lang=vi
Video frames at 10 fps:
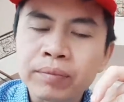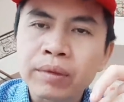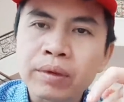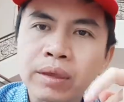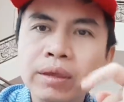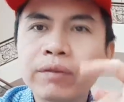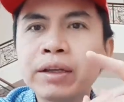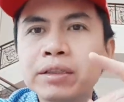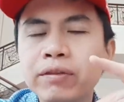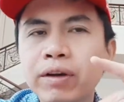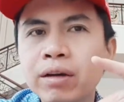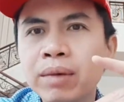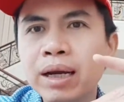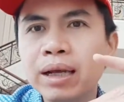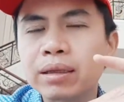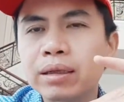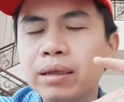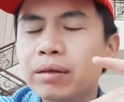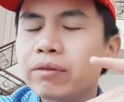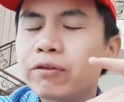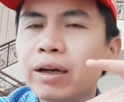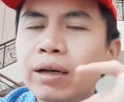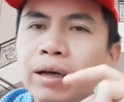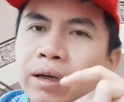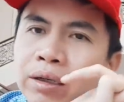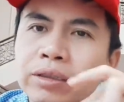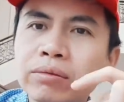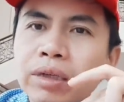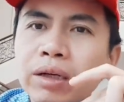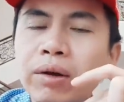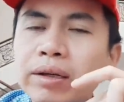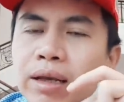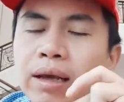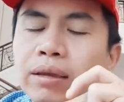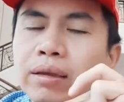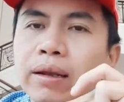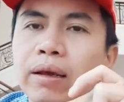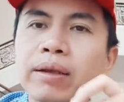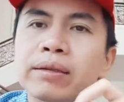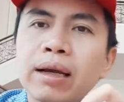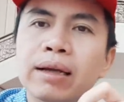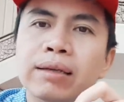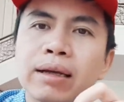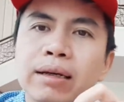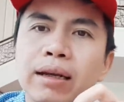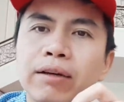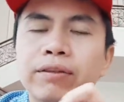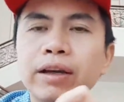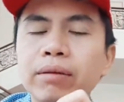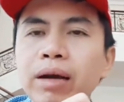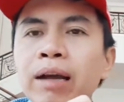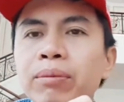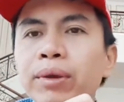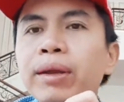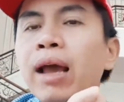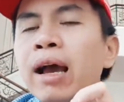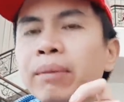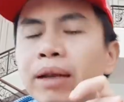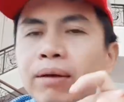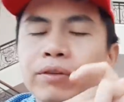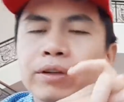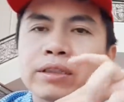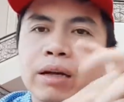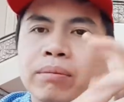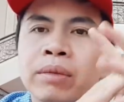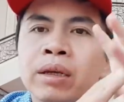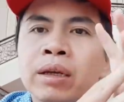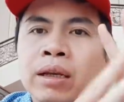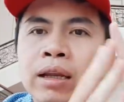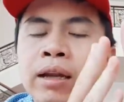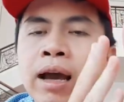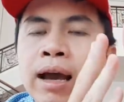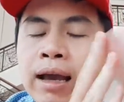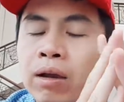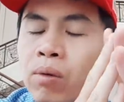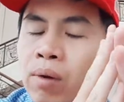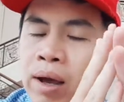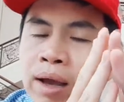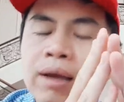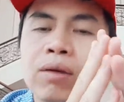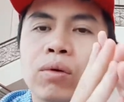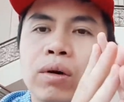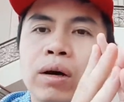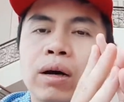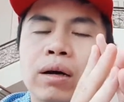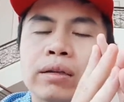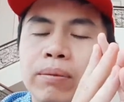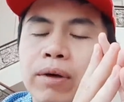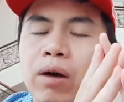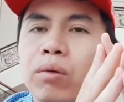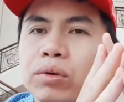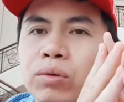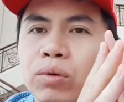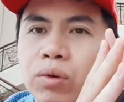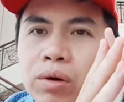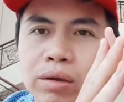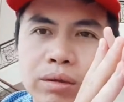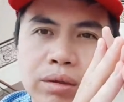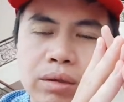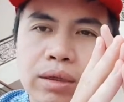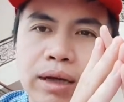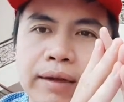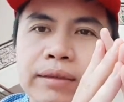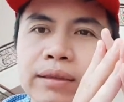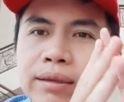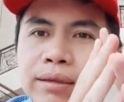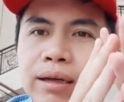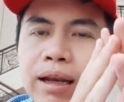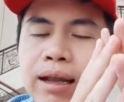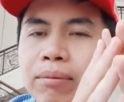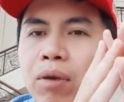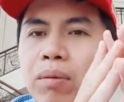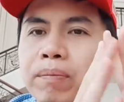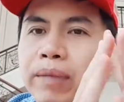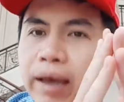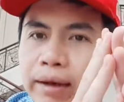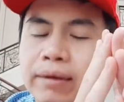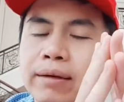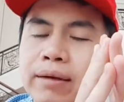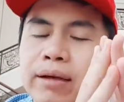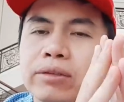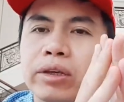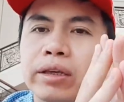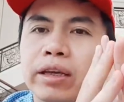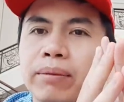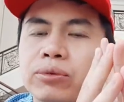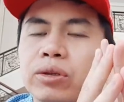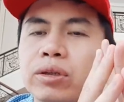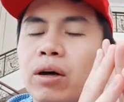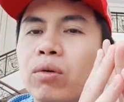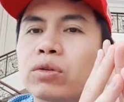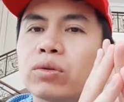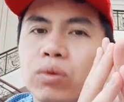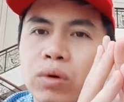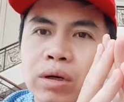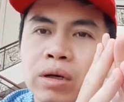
thì thưa với anh chị và các bạn thì phần lớn trong giới quan sát thì đều đánh giá rằng là việc mà áp thuế 25% lên hàng hóa của nhập khẩu của Trung Quốc thì gần như là bóp nghẹt các doanh nghiệp xuất khẩu của Trung Quốc